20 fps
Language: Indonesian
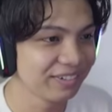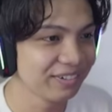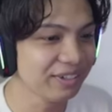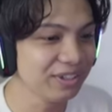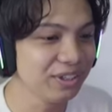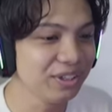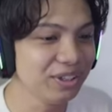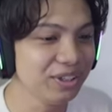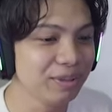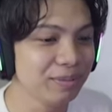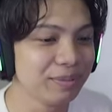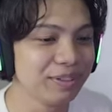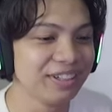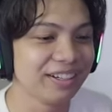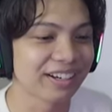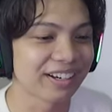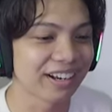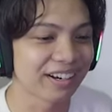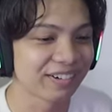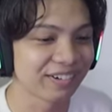Wih,
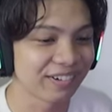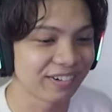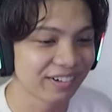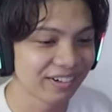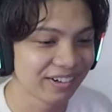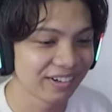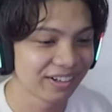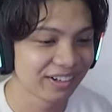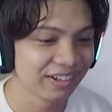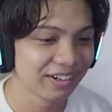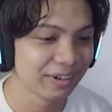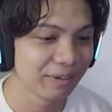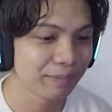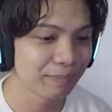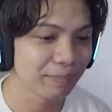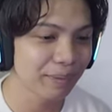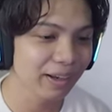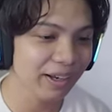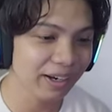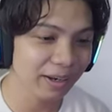beneran dong.
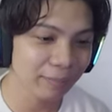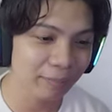Pengen